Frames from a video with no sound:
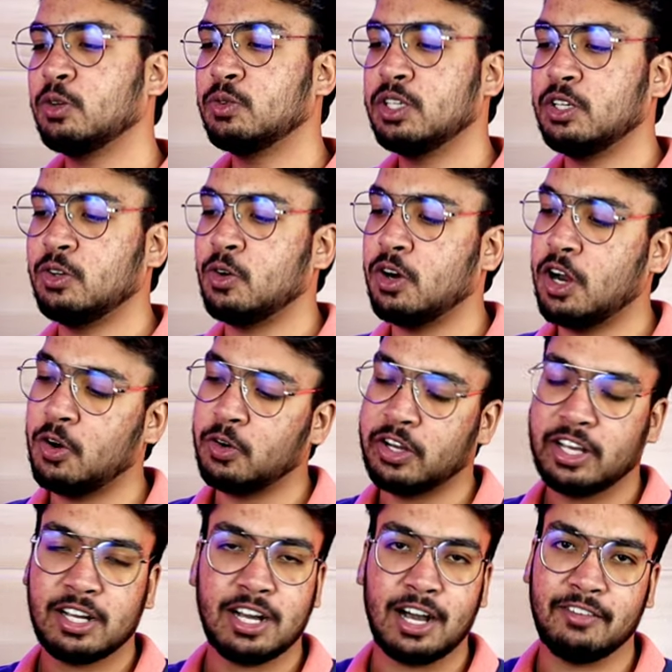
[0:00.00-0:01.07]
तो मुझे नो डाउट
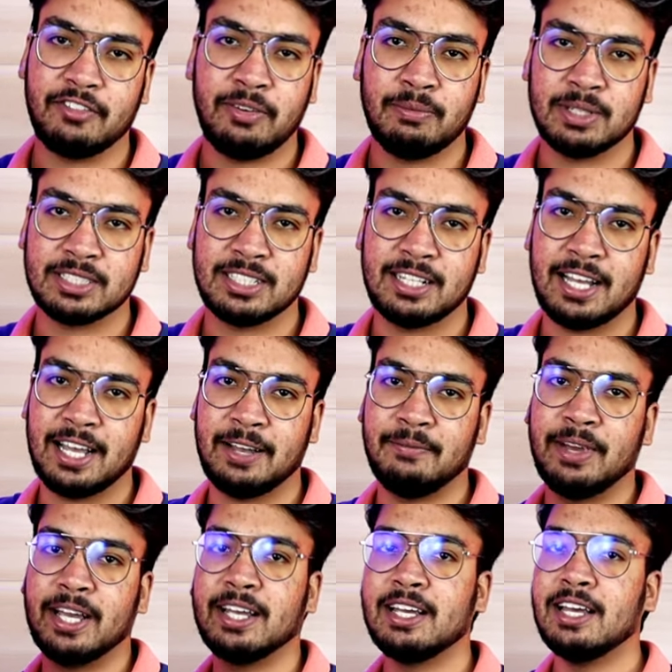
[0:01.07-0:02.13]
ये काफ़ी पसंद आया
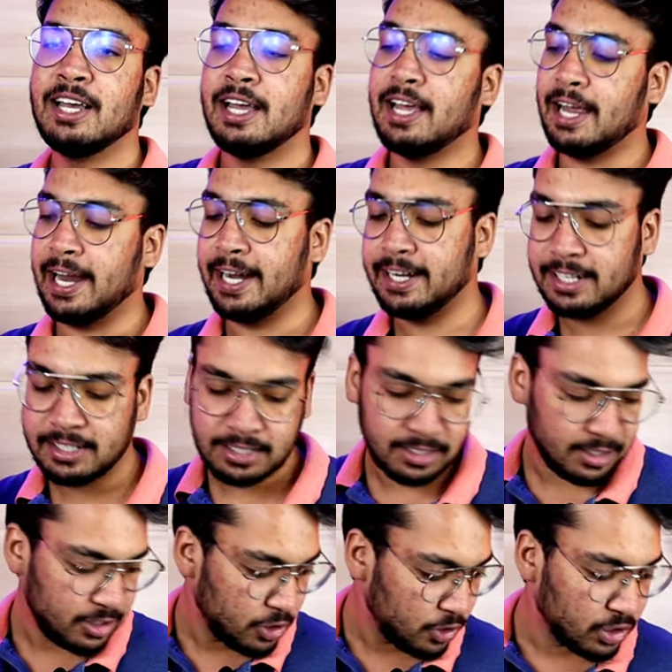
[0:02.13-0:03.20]
बैग एंड
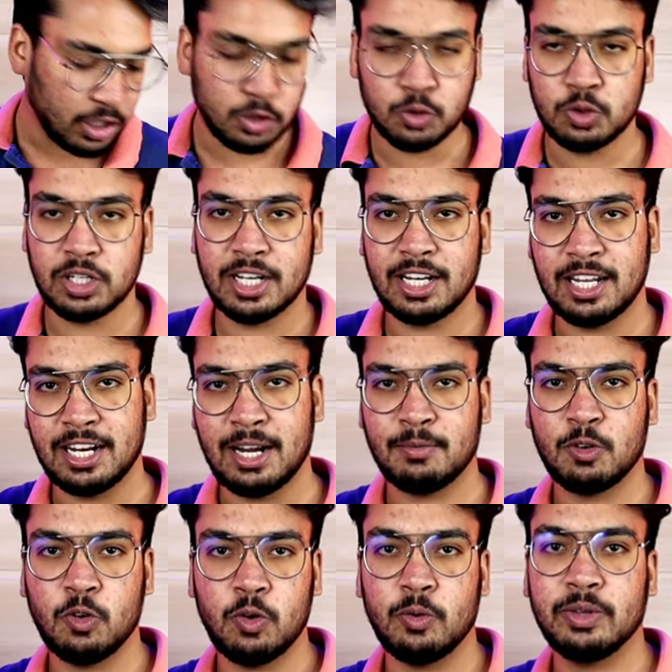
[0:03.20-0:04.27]
जो इसका दूसरा कलर है
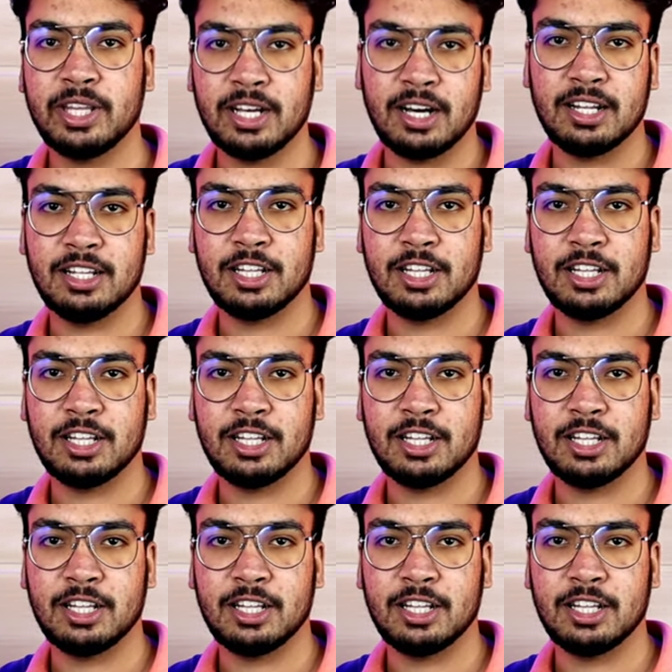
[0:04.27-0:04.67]
आपको वो भी दिखा